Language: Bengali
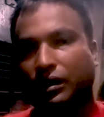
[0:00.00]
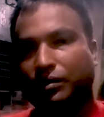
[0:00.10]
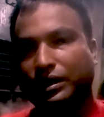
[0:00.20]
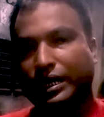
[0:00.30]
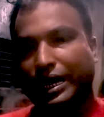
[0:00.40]

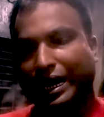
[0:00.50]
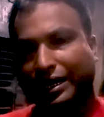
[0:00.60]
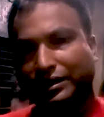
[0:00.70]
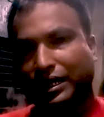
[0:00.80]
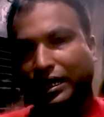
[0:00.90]
আমাদের এক
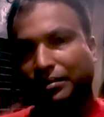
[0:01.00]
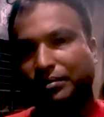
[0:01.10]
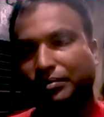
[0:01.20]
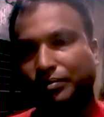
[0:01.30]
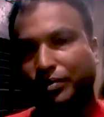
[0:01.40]
হাজার
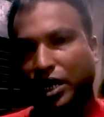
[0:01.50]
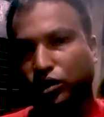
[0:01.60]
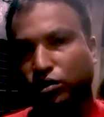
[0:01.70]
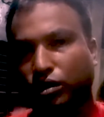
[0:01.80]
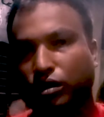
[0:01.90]

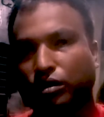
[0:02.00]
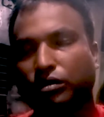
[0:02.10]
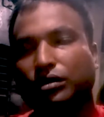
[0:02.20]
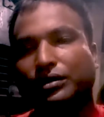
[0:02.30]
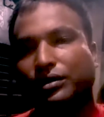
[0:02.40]
পাঁচশো
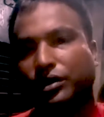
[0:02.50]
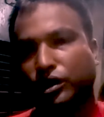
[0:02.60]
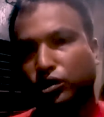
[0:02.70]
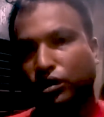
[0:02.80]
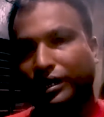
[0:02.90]

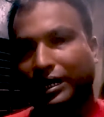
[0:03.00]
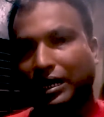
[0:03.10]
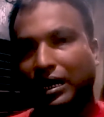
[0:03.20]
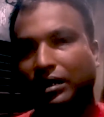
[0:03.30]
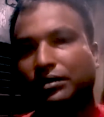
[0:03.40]
তিনশো
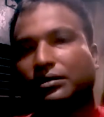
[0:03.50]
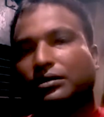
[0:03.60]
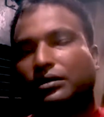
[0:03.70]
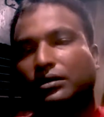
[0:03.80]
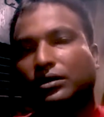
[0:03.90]
টাকা
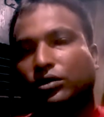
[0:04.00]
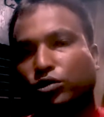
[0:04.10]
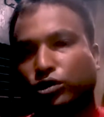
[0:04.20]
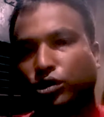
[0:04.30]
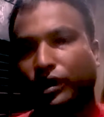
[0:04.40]

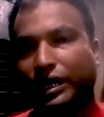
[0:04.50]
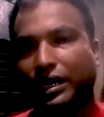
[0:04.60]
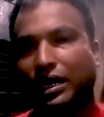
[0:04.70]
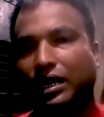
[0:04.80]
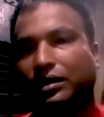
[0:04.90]
দুইশো
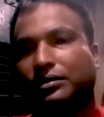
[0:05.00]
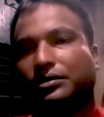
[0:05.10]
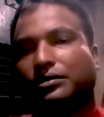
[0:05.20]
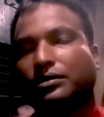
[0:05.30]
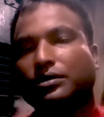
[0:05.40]
টাকা
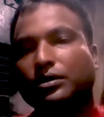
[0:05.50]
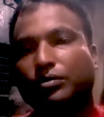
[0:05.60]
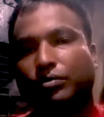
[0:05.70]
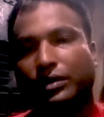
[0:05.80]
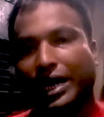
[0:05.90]

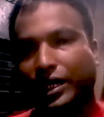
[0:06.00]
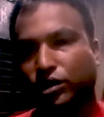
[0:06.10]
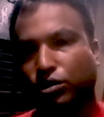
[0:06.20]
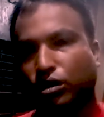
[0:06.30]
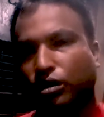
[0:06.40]

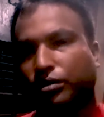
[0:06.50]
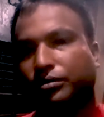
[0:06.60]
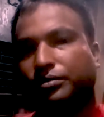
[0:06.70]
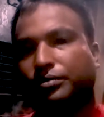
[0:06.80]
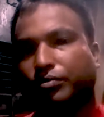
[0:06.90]
একশো
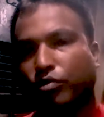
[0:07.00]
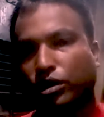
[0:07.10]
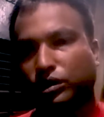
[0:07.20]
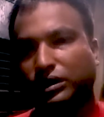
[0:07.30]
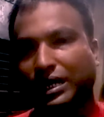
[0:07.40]

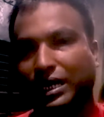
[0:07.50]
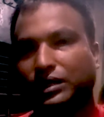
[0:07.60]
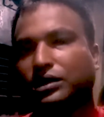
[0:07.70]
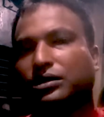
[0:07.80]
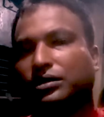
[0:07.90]
পঞ্চাশ
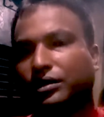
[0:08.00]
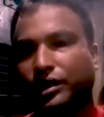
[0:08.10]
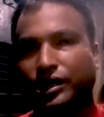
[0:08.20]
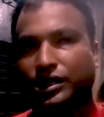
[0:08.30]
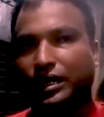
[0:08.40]

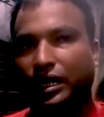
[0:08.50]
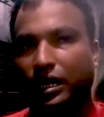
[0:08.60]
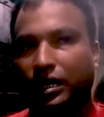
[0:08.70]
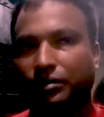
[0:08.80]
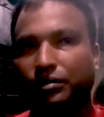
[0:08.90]
তিরিশ
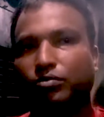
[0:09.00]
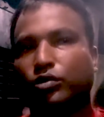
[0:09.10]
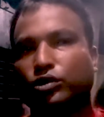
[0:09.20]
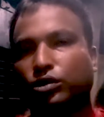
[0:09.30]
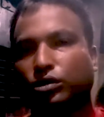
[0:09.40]
টাকা
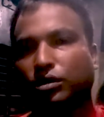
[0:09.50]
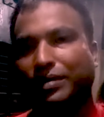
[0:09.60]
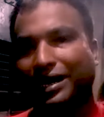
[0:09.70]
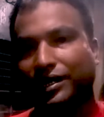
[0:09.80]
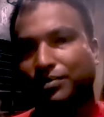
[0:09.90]
পর্যন্ত
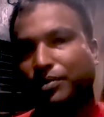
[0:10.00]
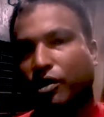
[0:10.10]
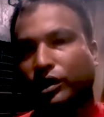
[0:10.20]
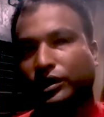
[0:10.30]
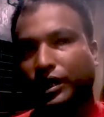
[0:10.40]
বালিশ
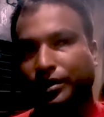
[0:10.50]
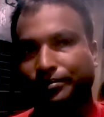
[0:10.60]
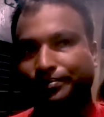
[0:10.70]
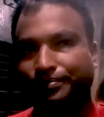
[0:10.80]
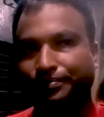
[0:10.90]
পাওয়া যায়
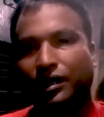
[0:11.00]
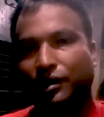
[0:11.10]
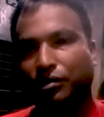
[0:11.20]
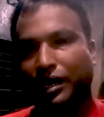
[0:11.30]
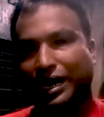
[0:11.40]

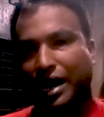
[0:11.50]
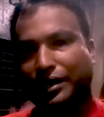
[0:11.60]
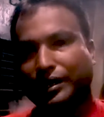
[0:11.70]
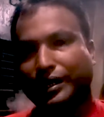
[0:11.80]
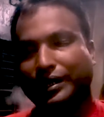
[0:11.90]
এগুলা
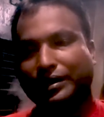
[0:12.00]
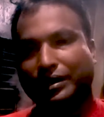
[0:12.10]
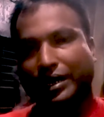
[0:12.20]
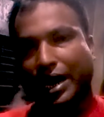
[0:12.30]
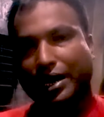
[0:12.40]
কাটি
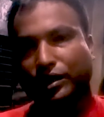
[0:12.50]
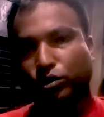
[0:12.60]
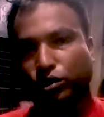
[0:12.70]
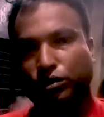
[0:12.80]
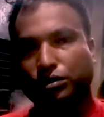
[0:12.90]
গায়ের
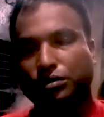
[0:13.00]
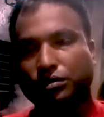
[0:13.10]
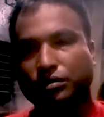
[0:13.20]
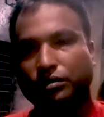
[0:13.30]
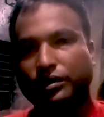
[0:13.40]
দুধ
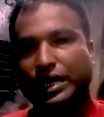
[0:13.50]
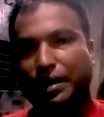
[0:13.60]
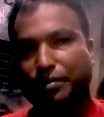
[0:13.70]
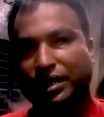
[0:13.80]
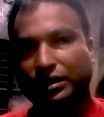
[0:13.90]
দিয়ে
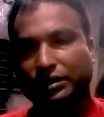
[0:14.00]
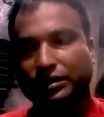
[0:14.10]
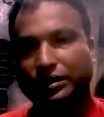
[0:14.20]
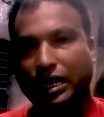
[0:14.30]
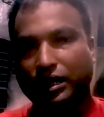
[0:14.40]
আমরা
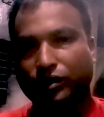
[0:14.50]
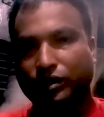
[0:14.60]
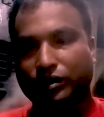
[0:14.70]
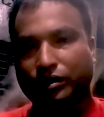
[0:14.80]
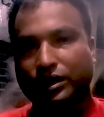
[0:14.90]
ছানা
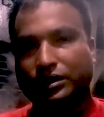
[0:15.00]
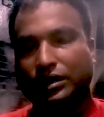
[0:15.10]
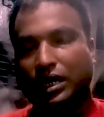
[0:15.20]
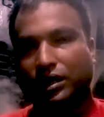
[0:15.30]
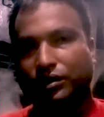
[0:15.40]
তৈরি করি
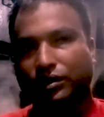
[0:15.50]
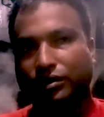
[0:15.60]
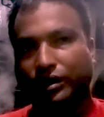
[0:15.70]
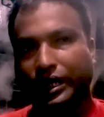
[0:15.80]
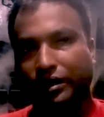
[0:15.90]
ছানা তৈরি
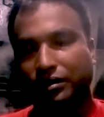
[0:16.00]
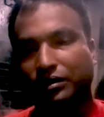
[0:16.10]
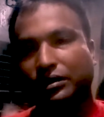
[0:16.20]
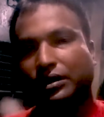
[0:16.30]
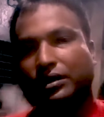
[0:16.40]
করে
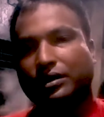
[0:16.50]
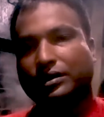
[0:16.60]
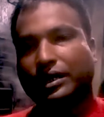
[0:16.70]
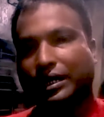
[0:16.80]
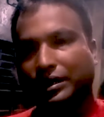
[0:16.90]

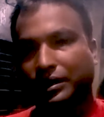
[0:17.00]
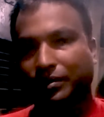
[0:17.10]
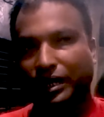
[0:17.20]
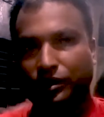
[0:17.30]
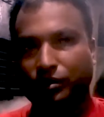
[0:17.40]
নিজের হাতেই
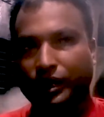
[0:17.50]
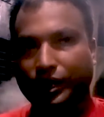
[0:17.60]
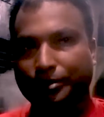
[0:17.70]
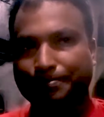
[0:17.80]
বালিশ বানাই